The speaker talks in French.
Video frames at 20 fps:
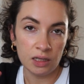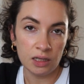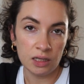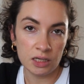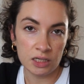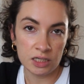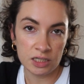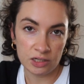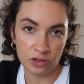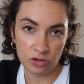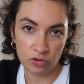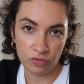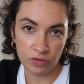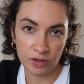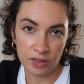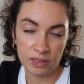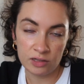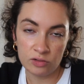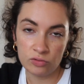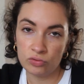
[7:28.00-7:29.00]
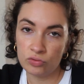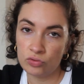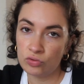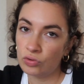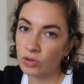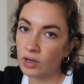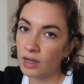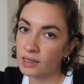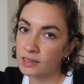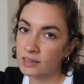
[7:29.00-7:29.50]
et j'ai refait des
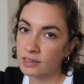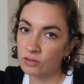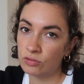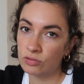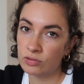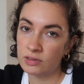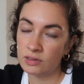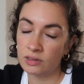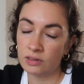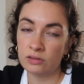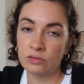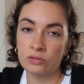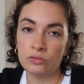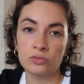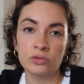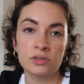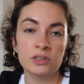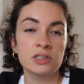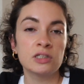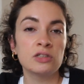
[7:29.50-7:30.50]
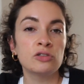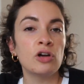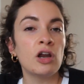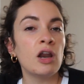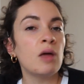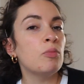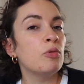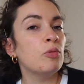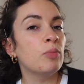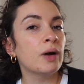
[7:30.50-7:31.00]
coutures à 0,5. Donc ce qui colle
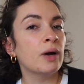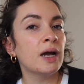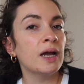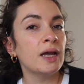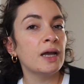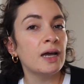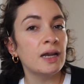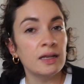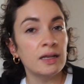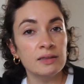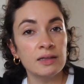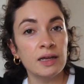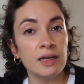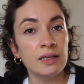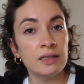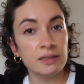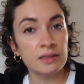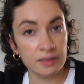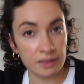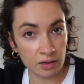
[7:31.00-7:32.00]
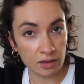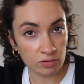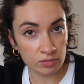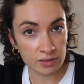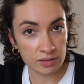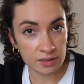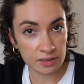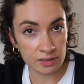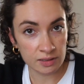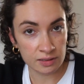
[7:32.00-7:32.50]
à peu près à la taille
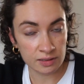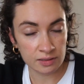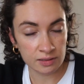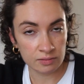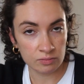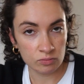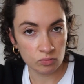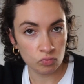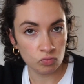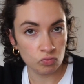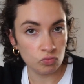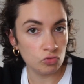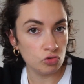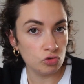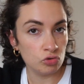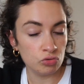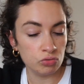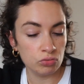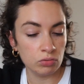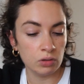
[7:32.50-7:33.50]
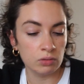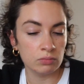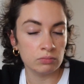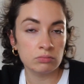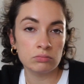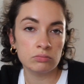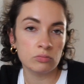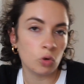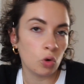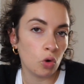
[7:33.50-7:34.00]
46. Du coup, hein.
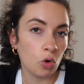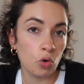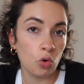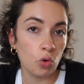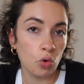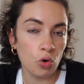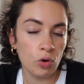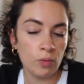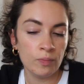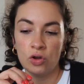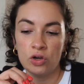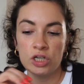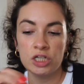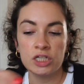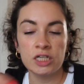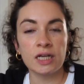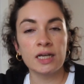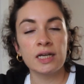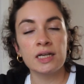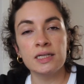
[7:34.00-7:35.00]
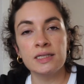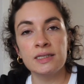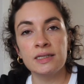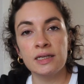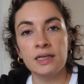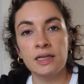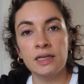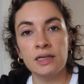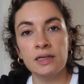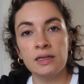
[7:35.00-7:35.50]
en gros, j'ai
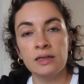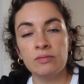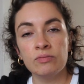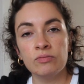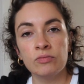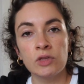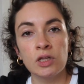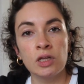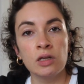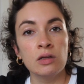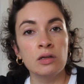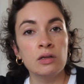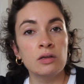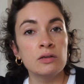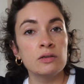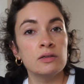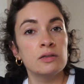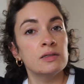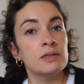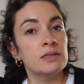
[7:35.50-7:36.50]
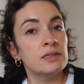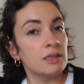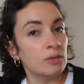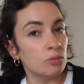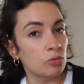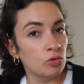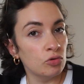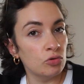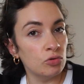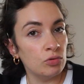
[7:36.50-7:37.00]
réessayé, c'est
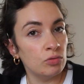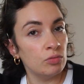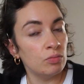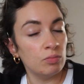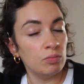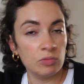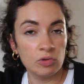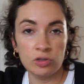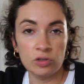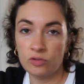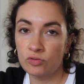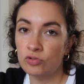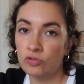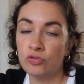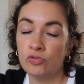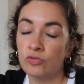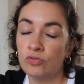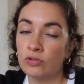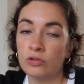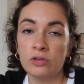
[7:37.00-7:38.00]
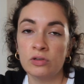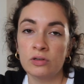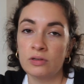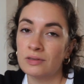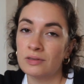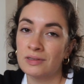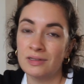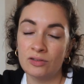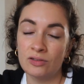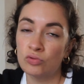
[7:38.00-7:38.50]
mieux, mais au niveau du ventre,
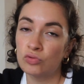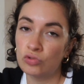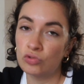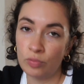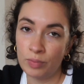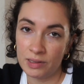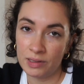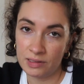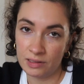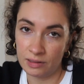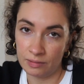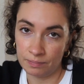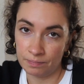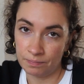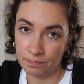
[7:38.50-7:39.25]
c'est toujours pas ça.